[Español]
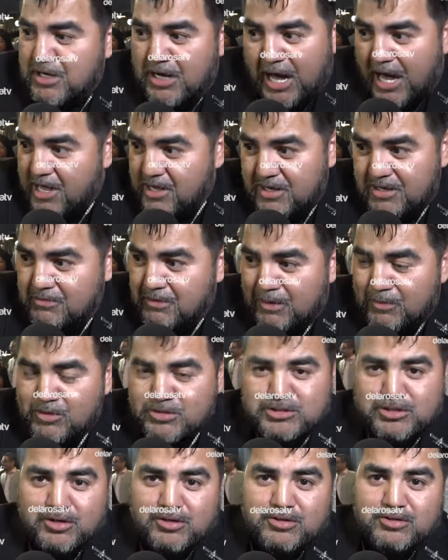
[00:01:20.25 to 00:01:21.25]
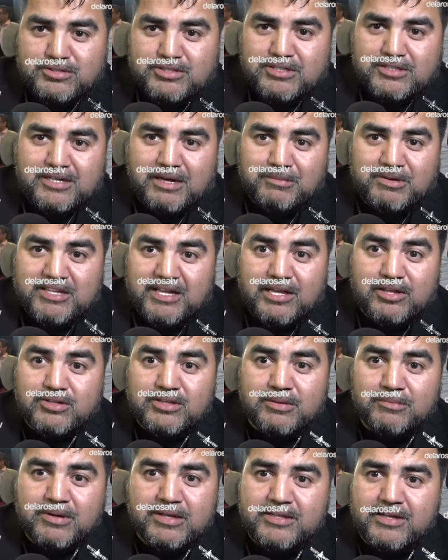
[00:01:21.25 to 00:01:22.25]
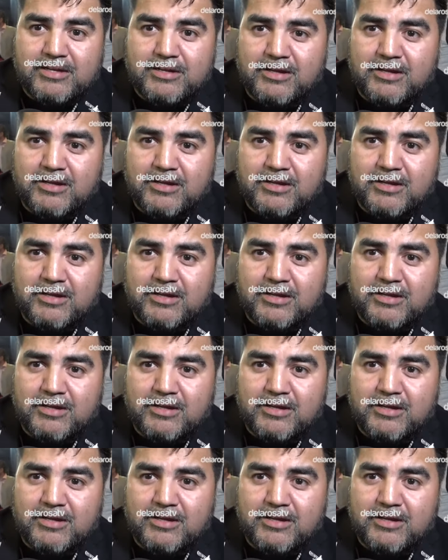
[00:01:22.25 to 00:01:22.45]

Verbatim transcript: ahí vamos todos caminando también